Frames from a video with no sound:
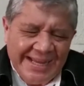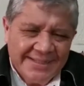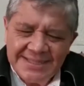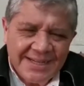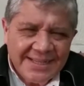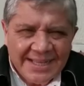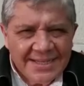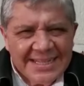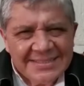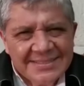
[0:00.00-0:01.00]
En
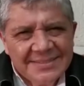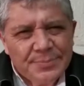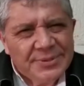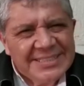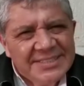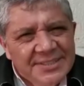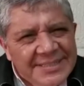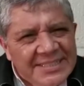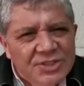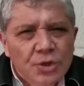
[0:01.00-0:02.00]
realidad las
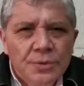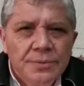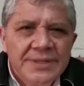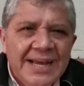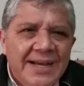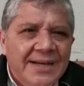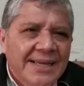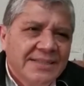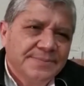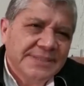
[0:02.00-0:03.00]
procesiones son una
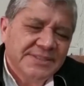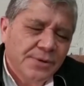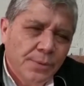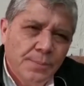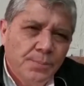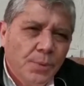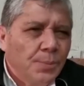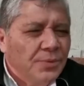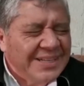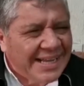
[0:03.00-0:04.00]
expresión
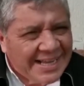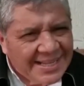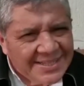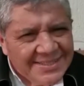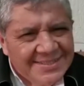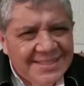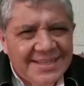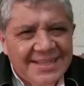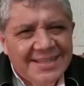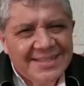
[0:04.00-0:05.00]
popular
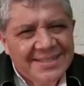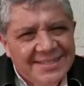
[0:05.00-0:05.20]
de